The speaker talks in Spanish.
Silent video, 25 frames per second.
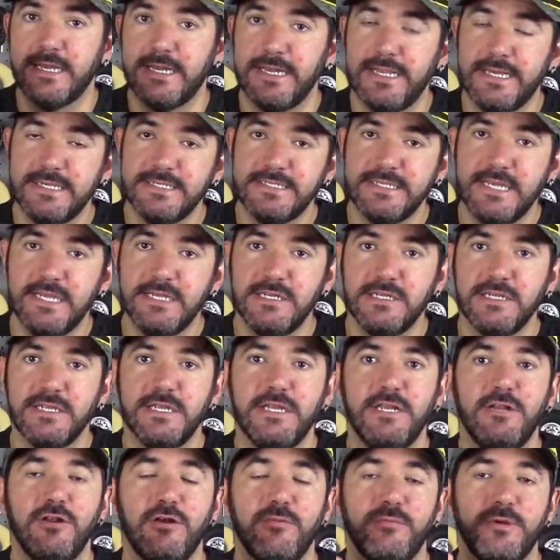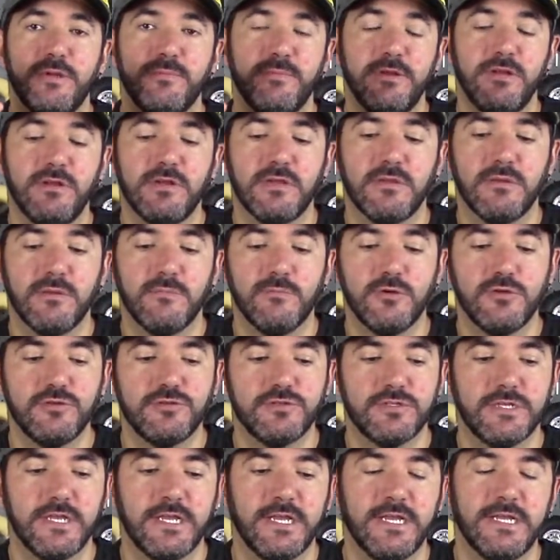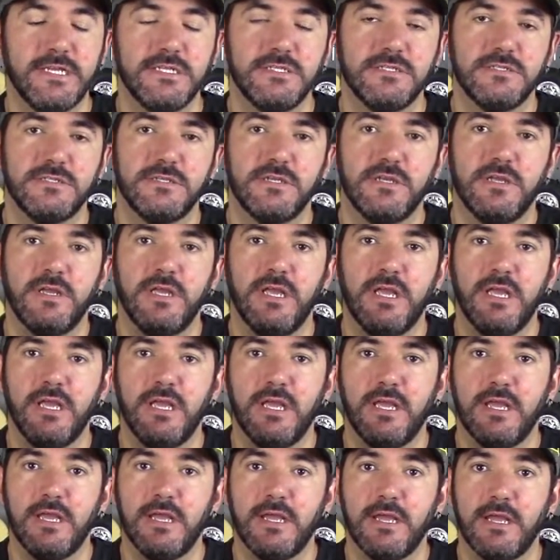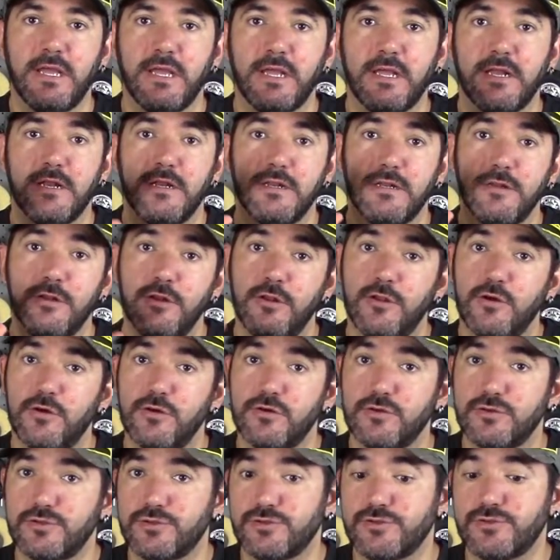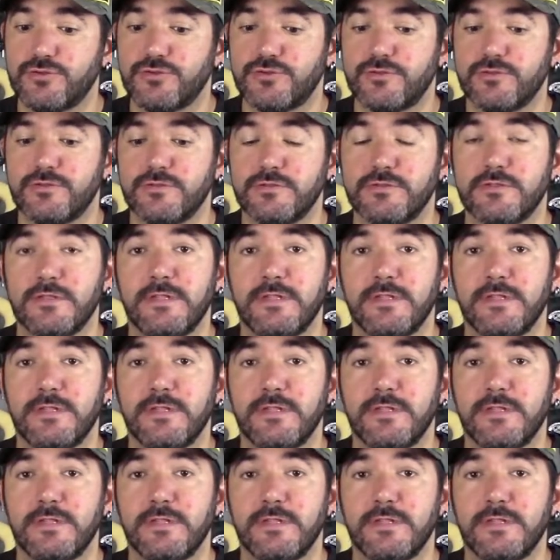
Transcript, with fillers: Lexan y lo primero que vemos es eh, los,